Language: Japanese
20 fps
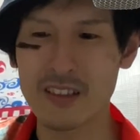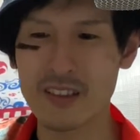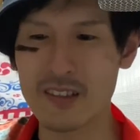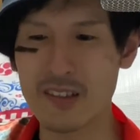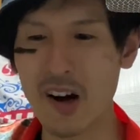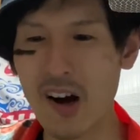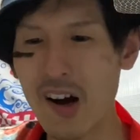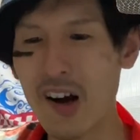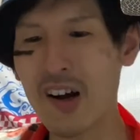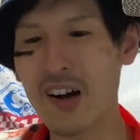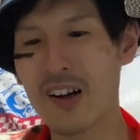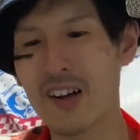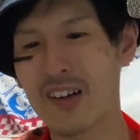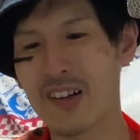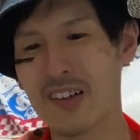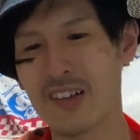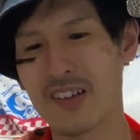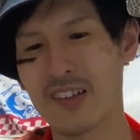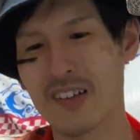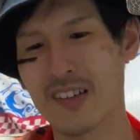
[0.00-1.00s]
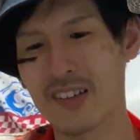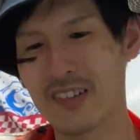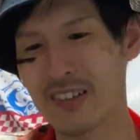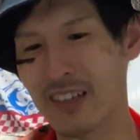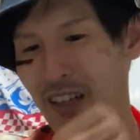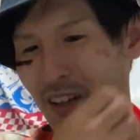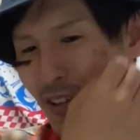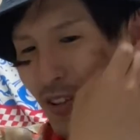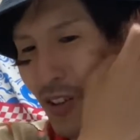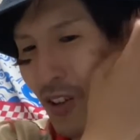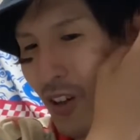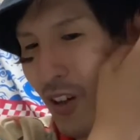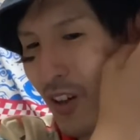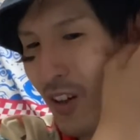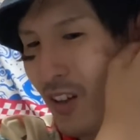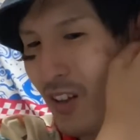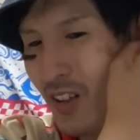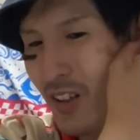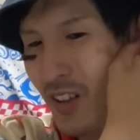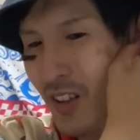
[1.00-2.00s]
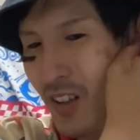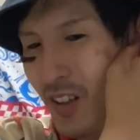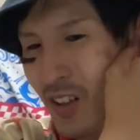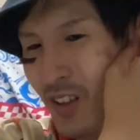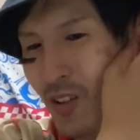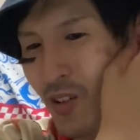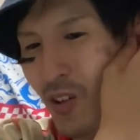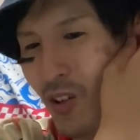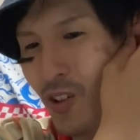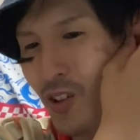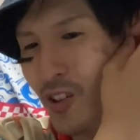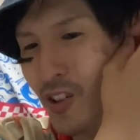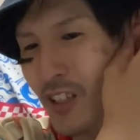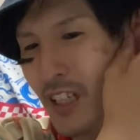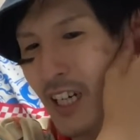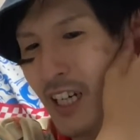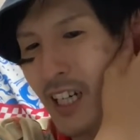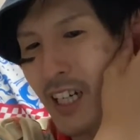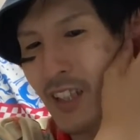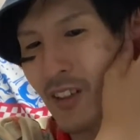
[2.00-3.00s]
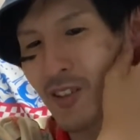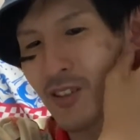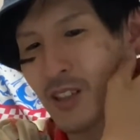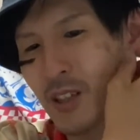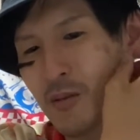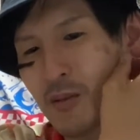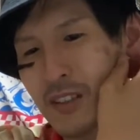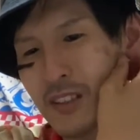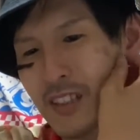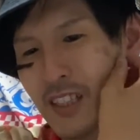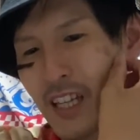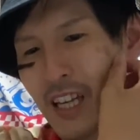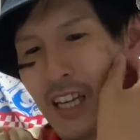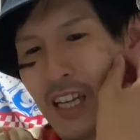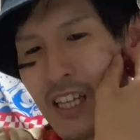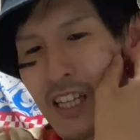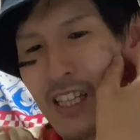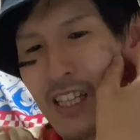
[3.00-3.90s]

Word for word: あなるほど。こういう結果でございますね。